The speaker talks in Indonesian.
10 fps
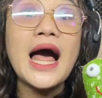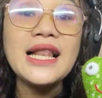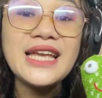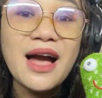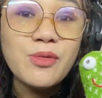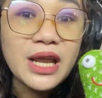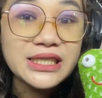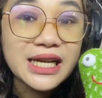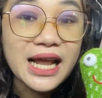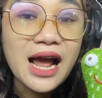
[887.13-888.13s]
Soalnya mulai
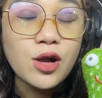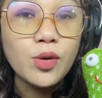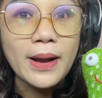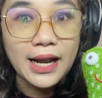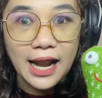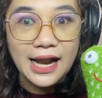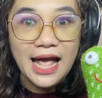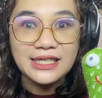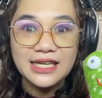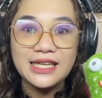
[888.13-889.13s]
sekarang aku bakalan
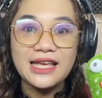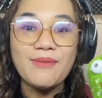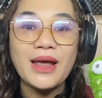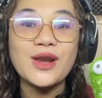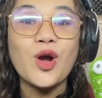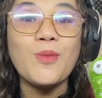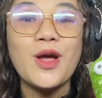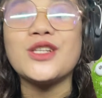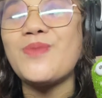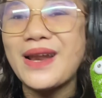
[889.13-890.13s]
rajin nih main
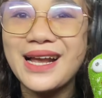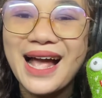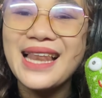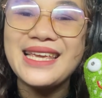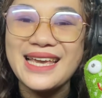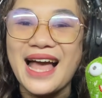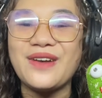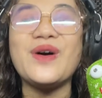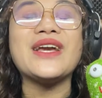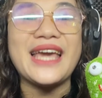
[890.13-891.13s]
Roblox bareng
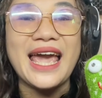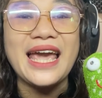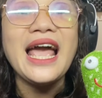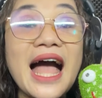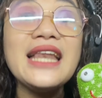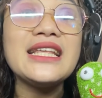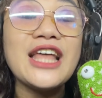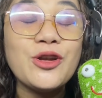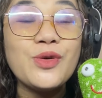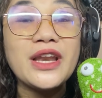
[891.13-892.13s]
kalian, oke? Okay? Dan di
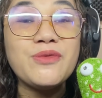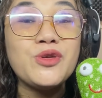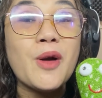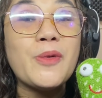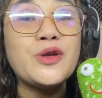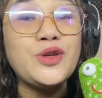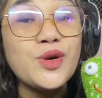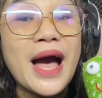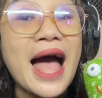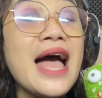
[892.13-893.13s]
tahun 2022,
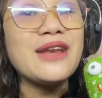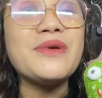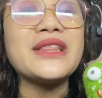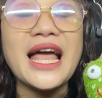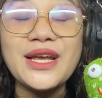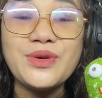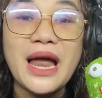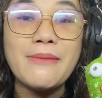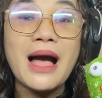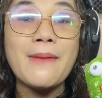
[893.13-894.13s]
Tari Mentari
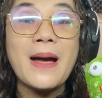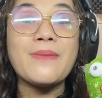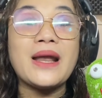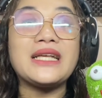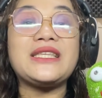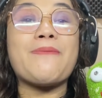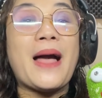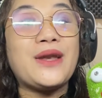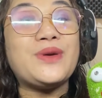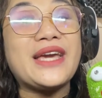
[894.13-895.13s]
udah mabar bareng si
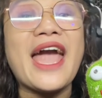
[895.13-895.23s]
Pandu